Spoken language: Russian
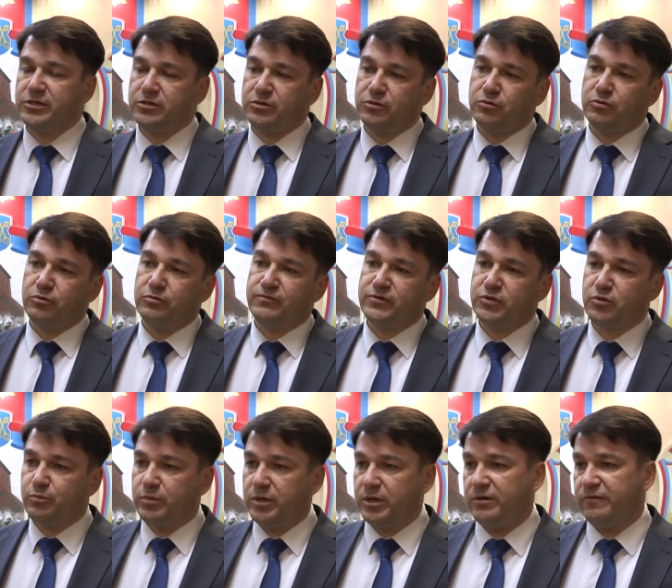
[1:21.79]
кто
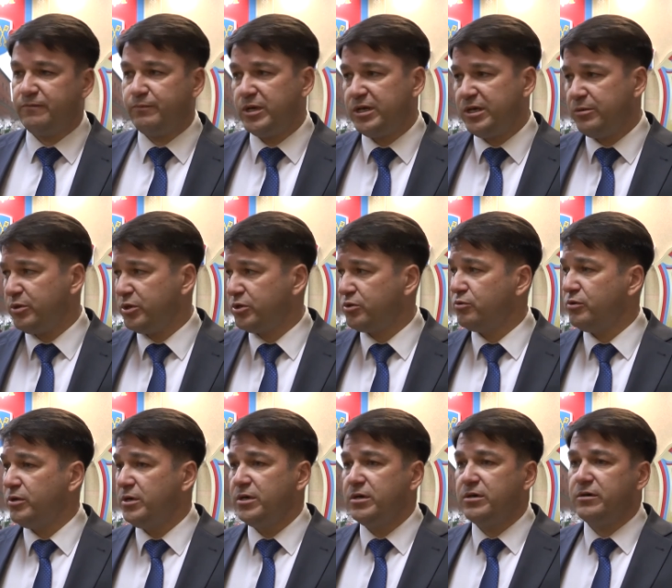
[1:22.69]
вступали в полемику,
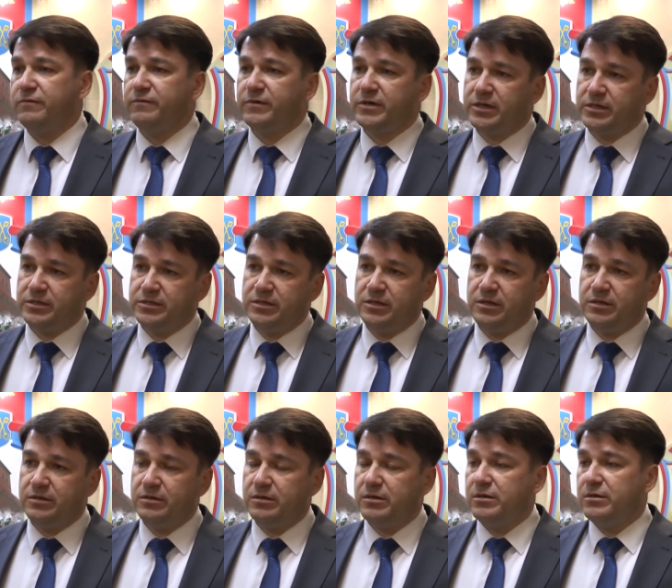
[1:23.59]
выходили